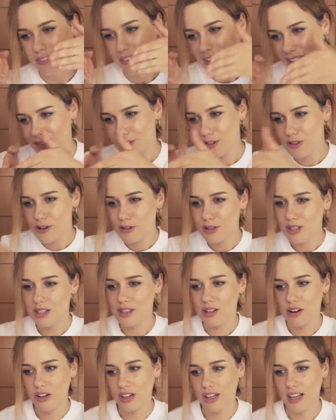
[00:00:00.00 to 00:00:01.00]
na drugą
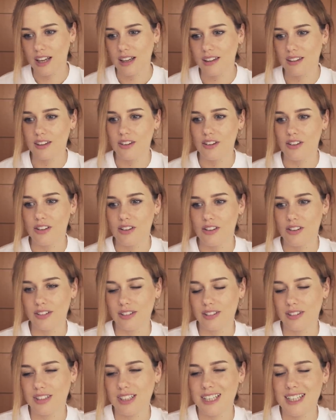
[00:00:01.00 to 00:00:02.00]
stronę, to,
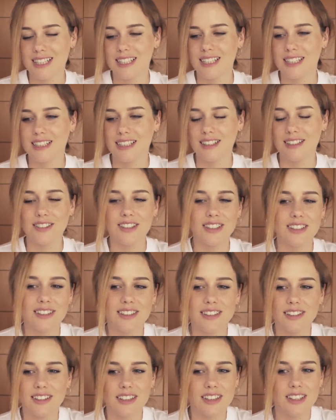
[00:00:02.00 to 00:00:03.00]
to nie jest. To,
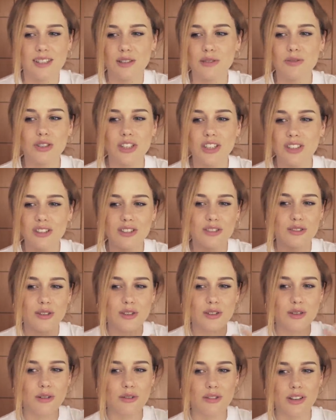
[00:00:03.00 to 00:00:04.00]
są rzeczy,
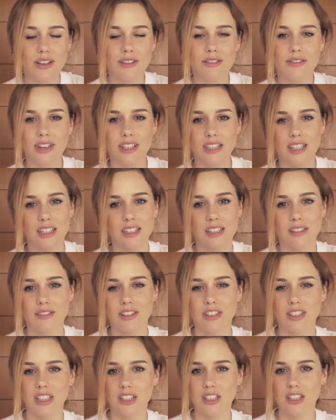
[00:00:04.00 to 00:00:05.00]
które są o wiele fajniejsze,
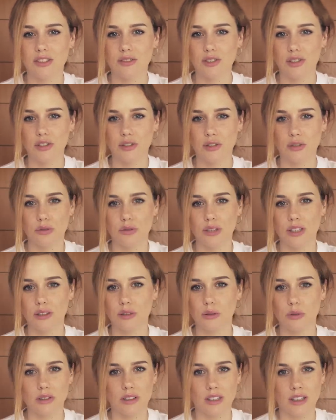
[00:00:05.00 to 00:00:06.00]
ważniejsze w życiu, na
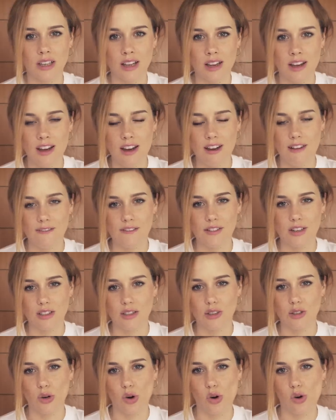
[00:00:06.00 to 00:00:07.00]
które
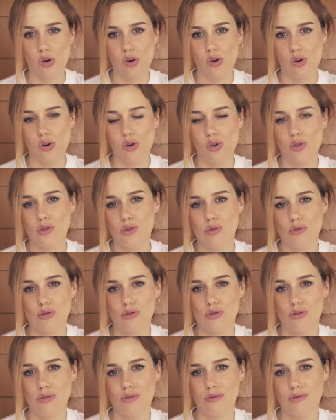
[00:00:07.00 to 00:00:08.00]
warto
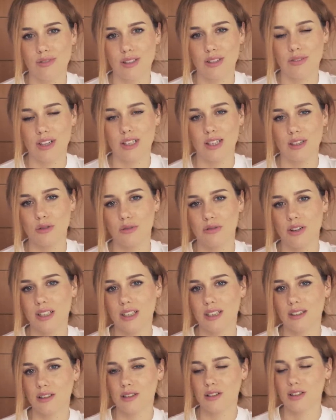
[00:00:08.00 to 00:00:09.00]
zwracać uwagę,
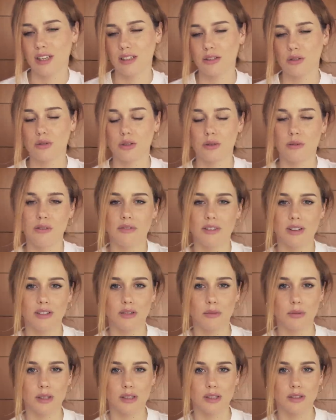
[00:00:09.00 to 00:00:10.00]
nad, nad którymi
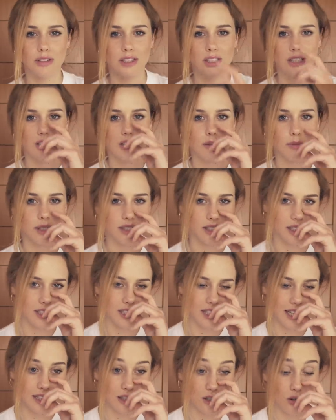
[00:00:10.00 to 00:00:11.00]
warto pracować i spędzać
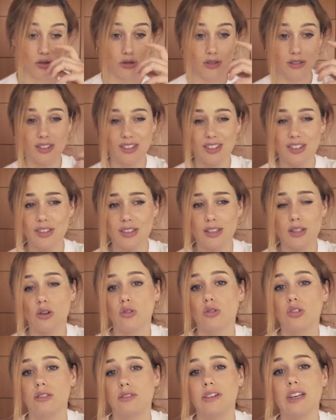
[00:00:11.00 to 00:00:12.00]
czas. To, to jest
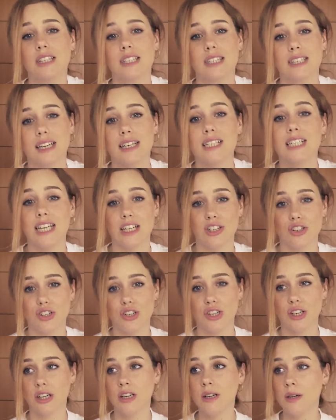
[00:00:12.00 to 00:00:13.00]
oczywista
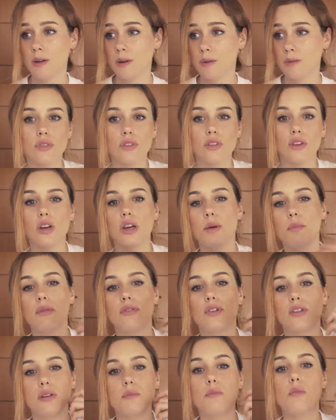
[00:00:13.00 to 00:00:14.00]
rzecz. No i
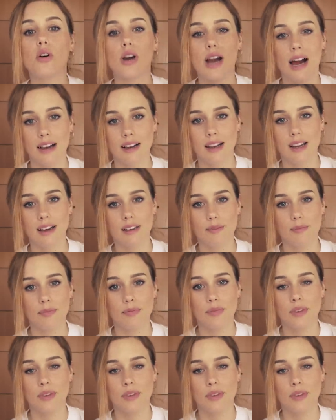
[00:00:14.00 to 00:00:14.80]
powody moralne.